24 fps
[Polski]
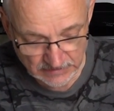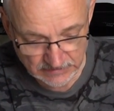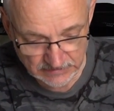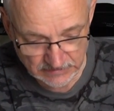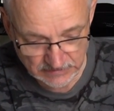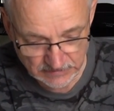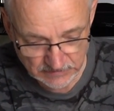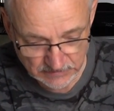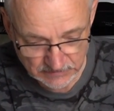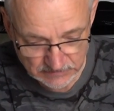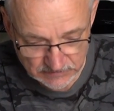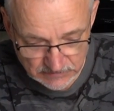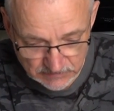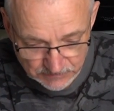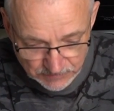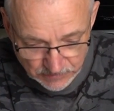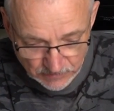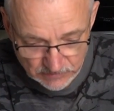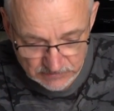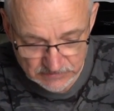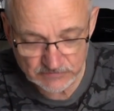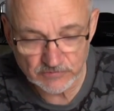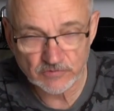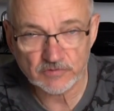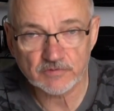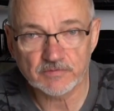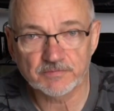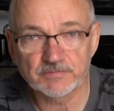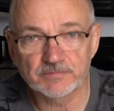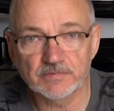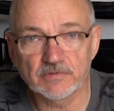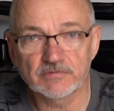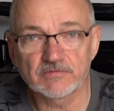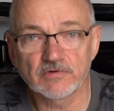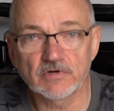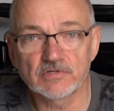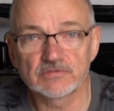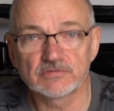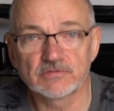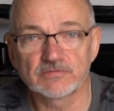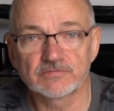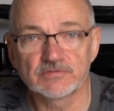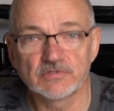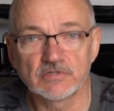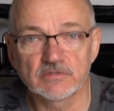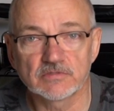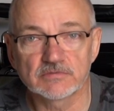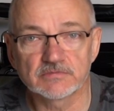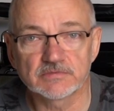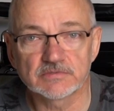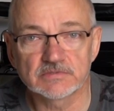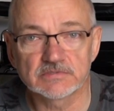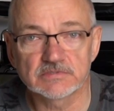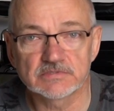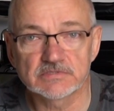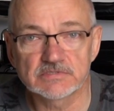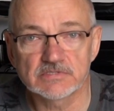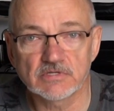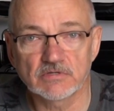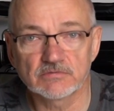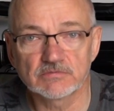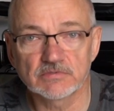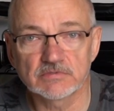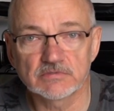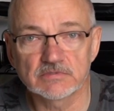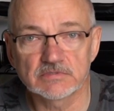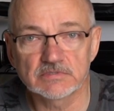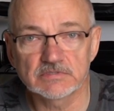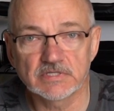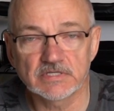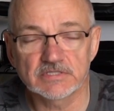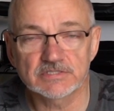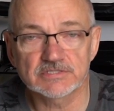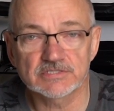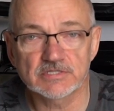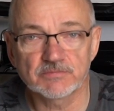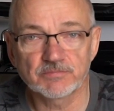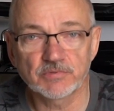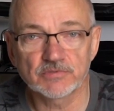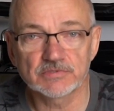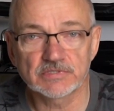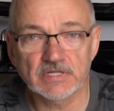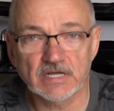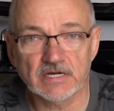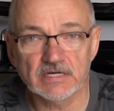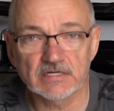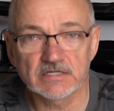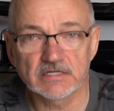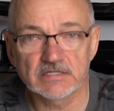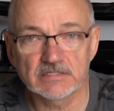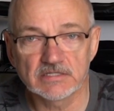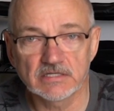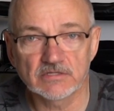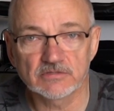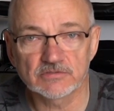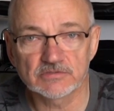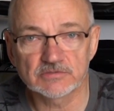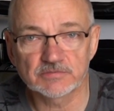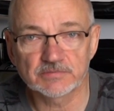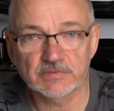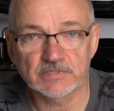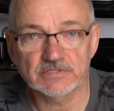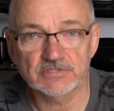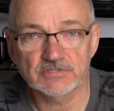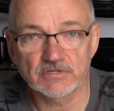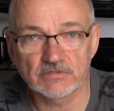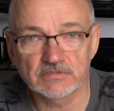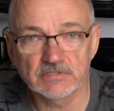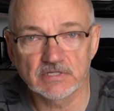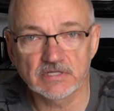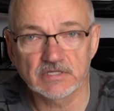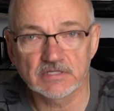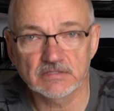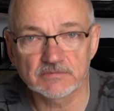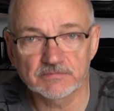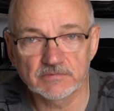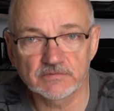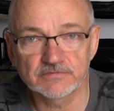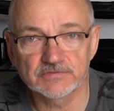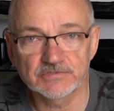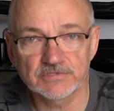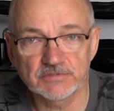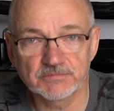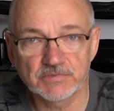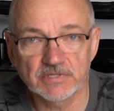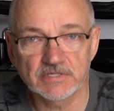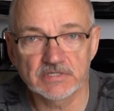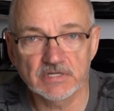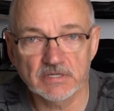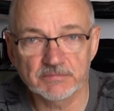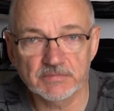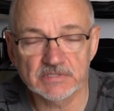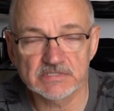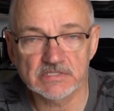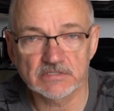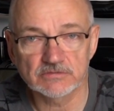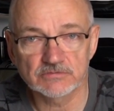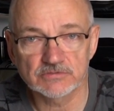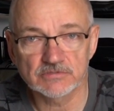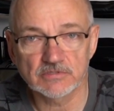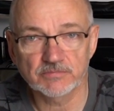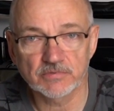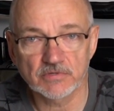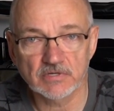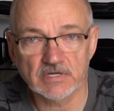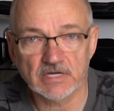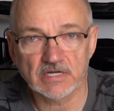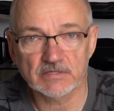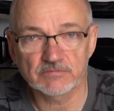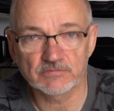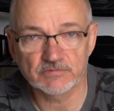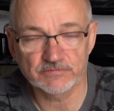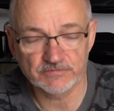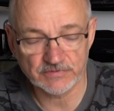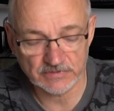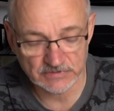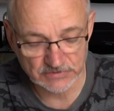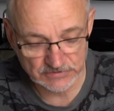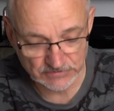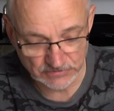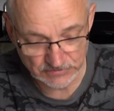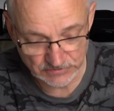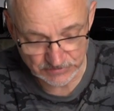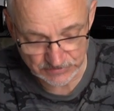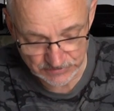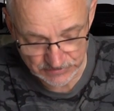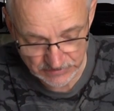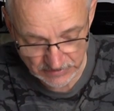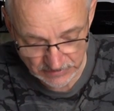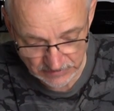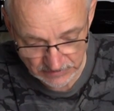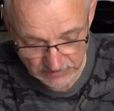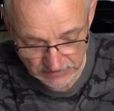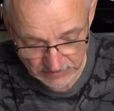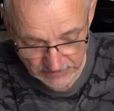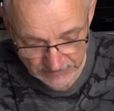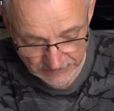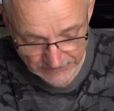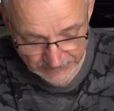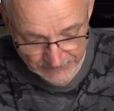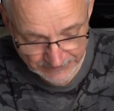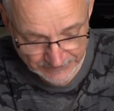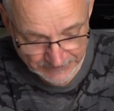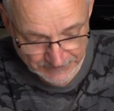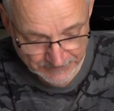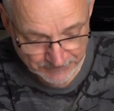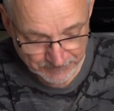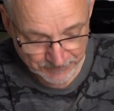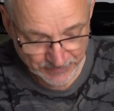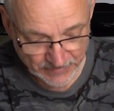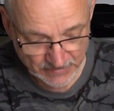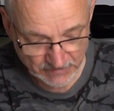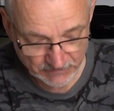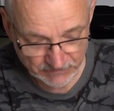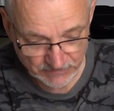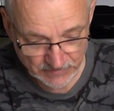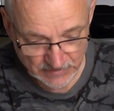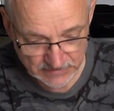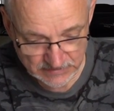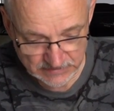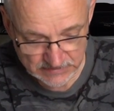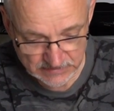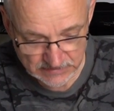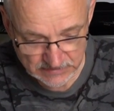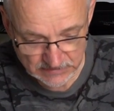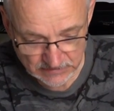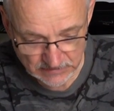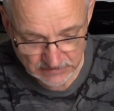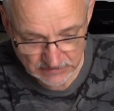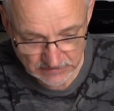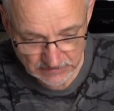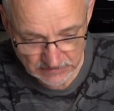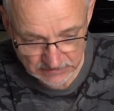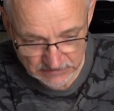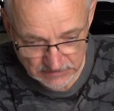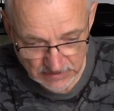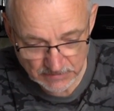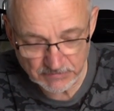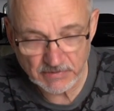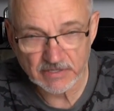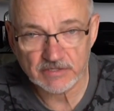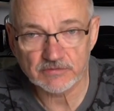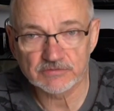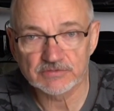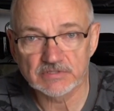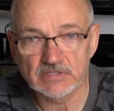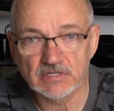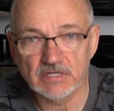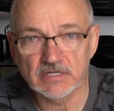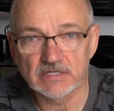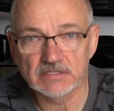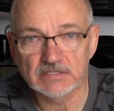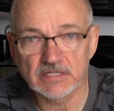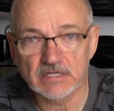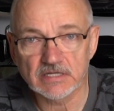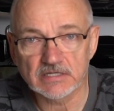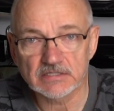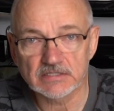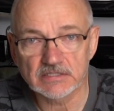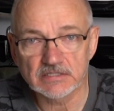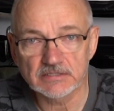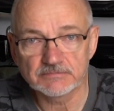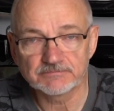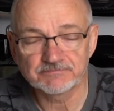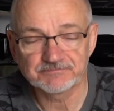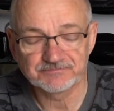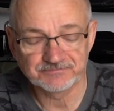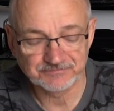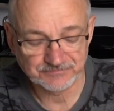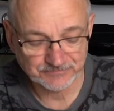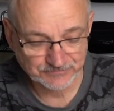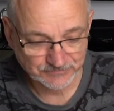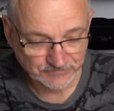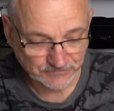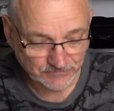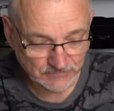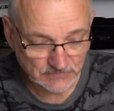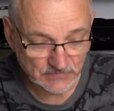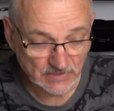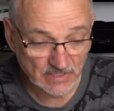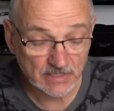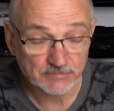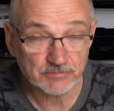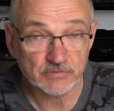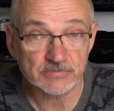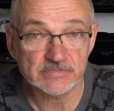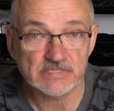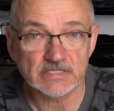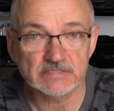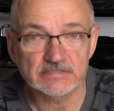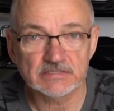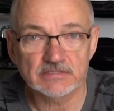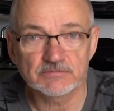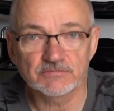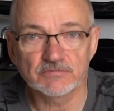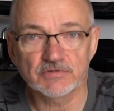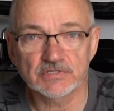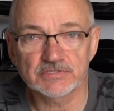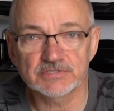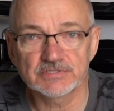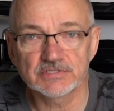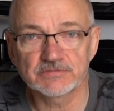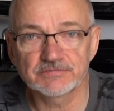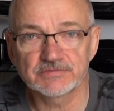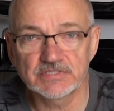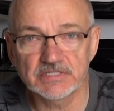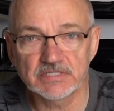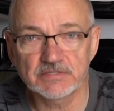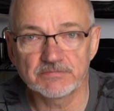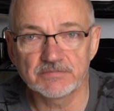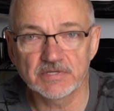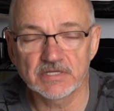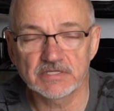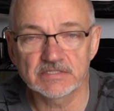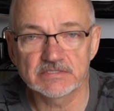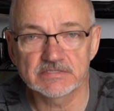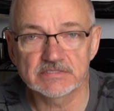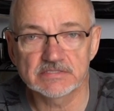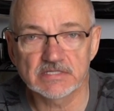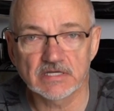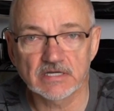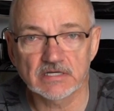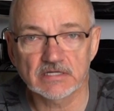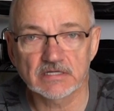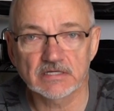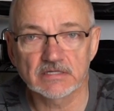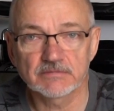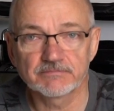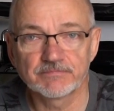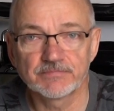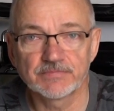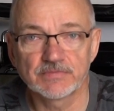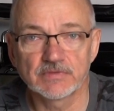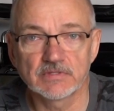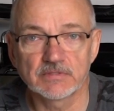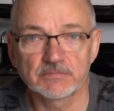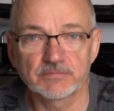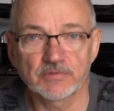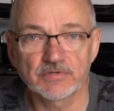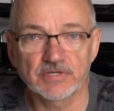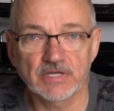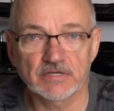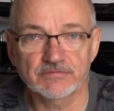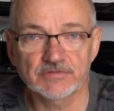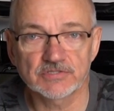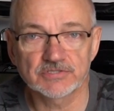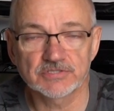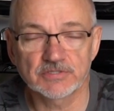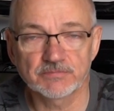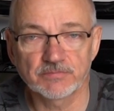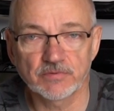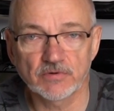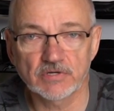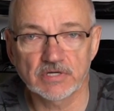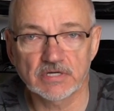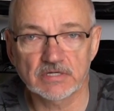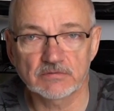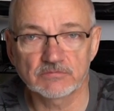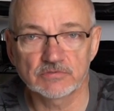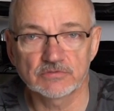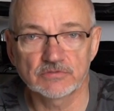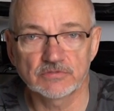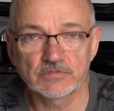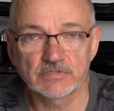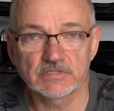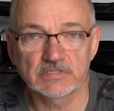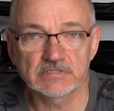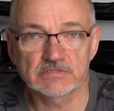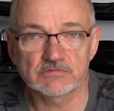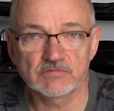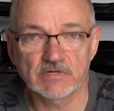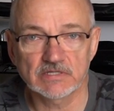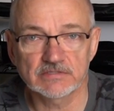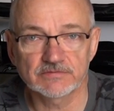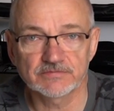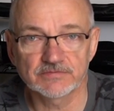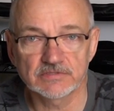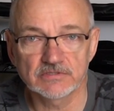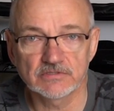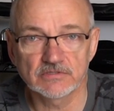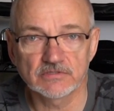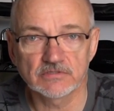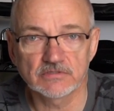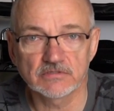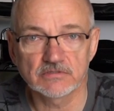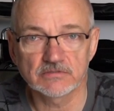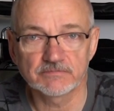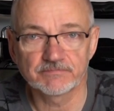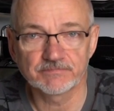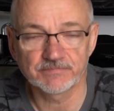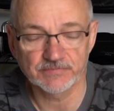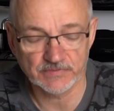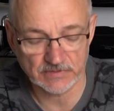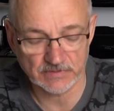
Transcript: E, z dwóch powodów. No, są jeszcze potarle nieodpasione, bo w zimie nie ma za dużo pokarmu w większości rzek, więc e, nie mają tyle energii. No, a poza tym właśnie w tych miejscach pojawia się pokarm, który jest łatwy do,